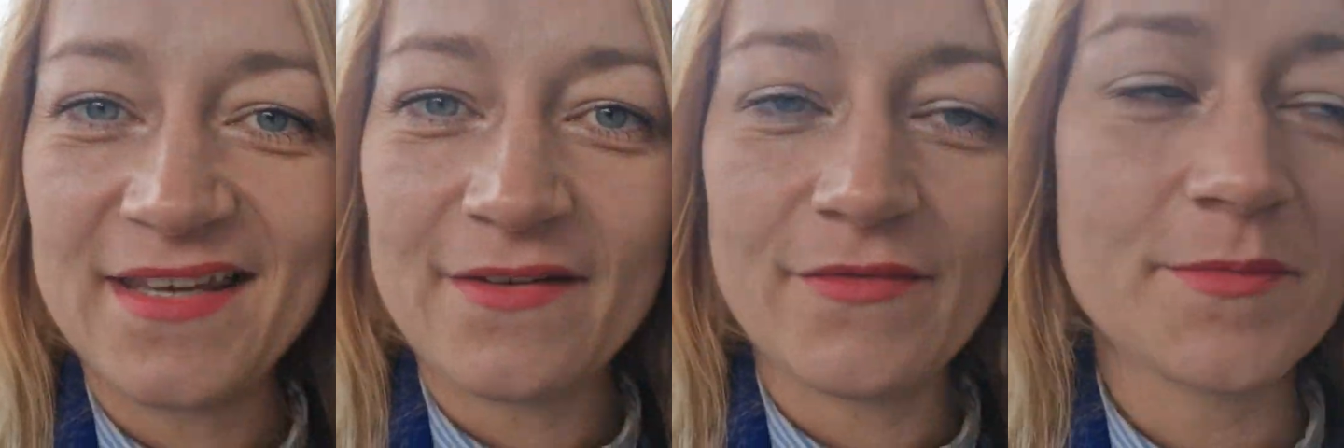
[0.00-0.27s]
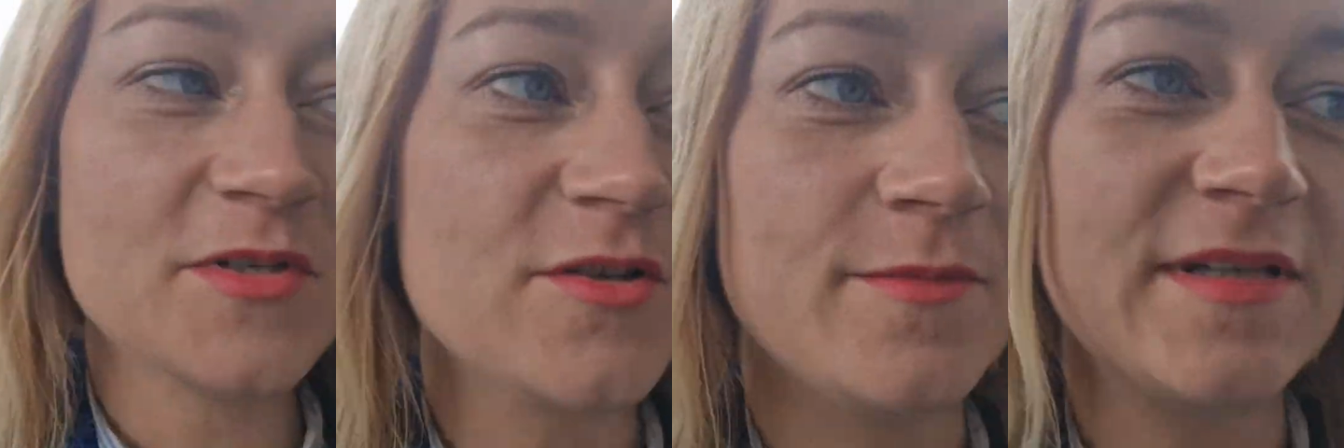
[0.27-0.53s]
Nie
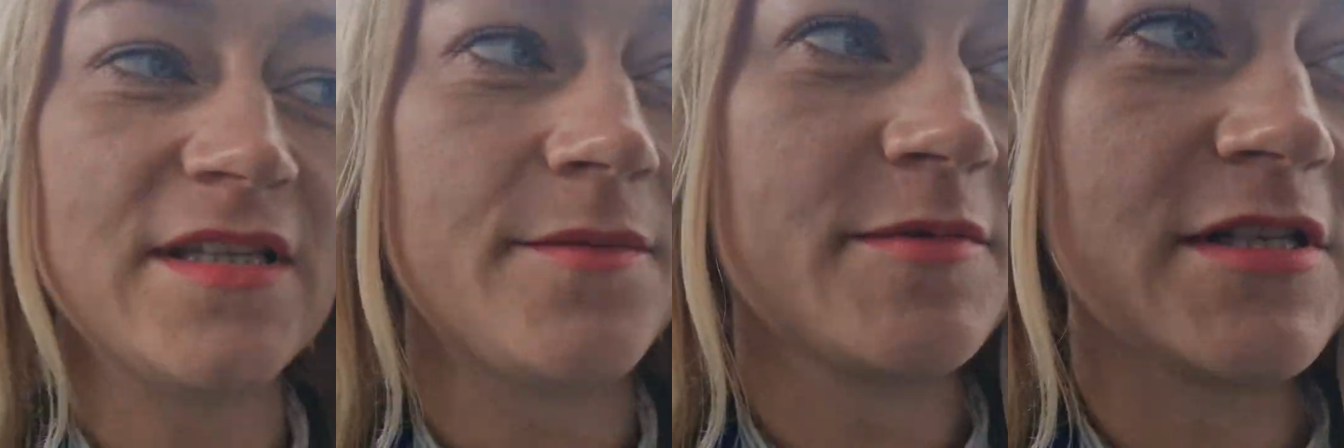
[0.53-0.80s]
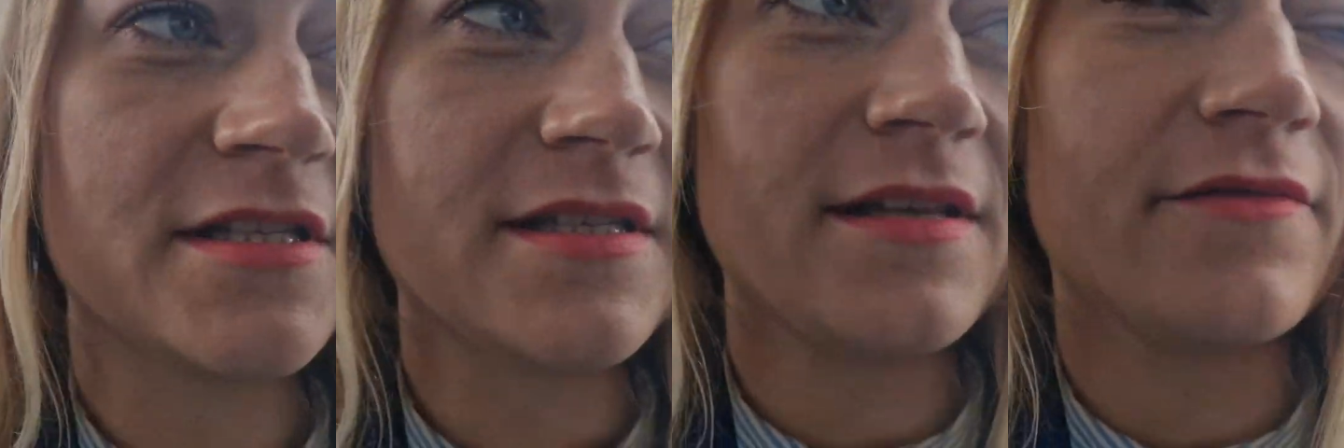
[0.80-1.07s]
wiem, czy będę
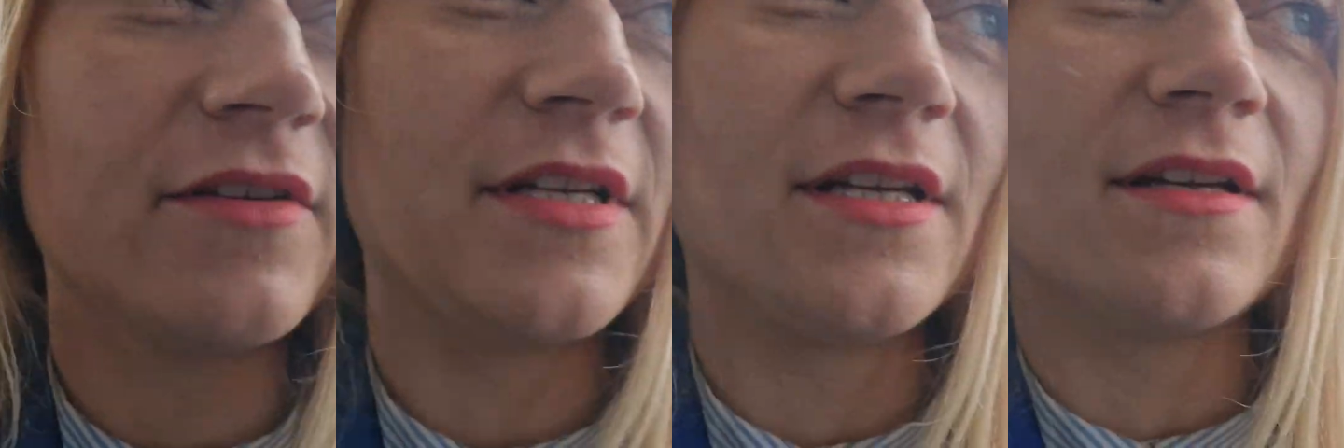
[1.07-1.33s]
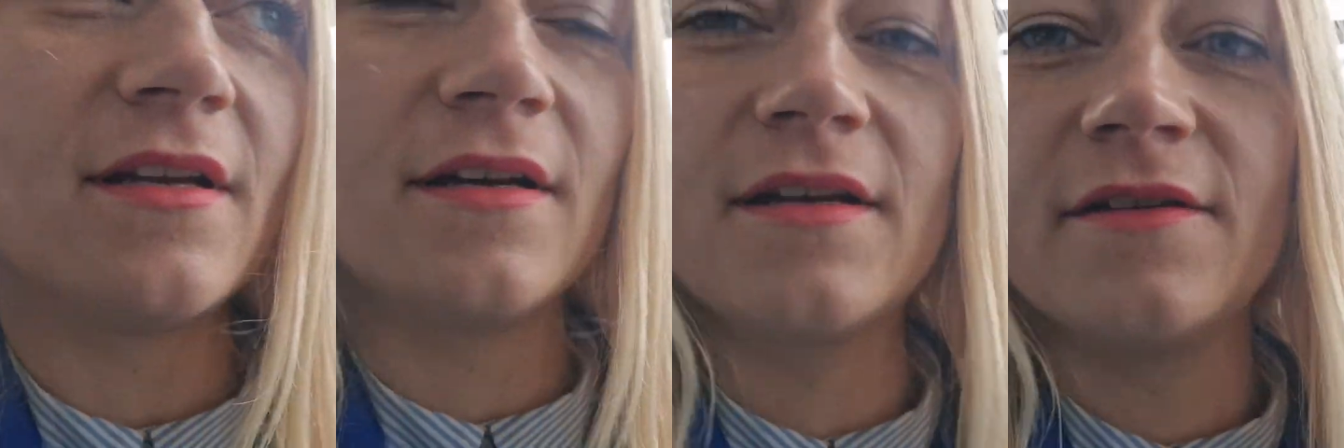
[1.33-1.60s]

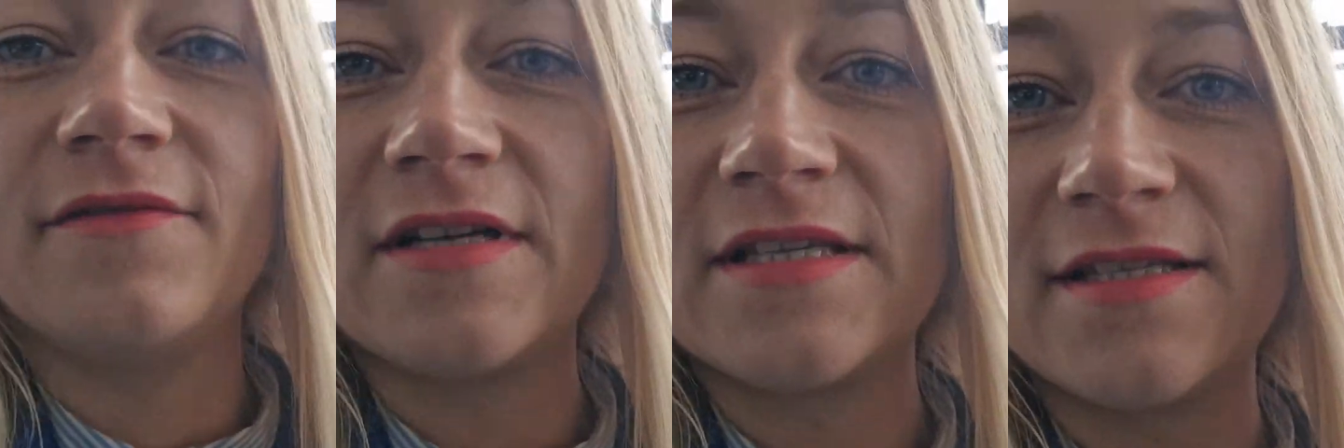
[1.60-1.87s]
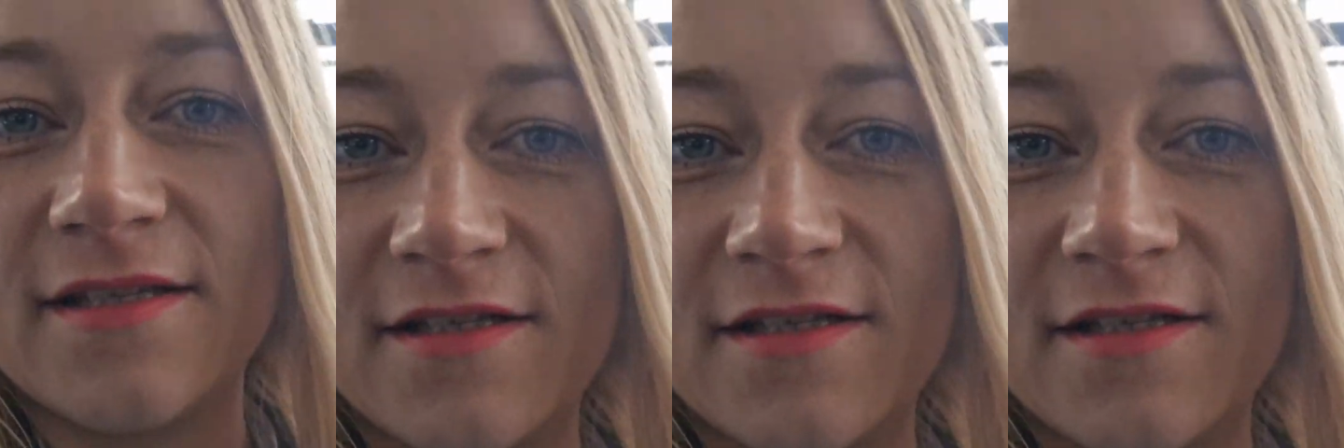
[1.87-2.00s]
przedstawienie nagrywać.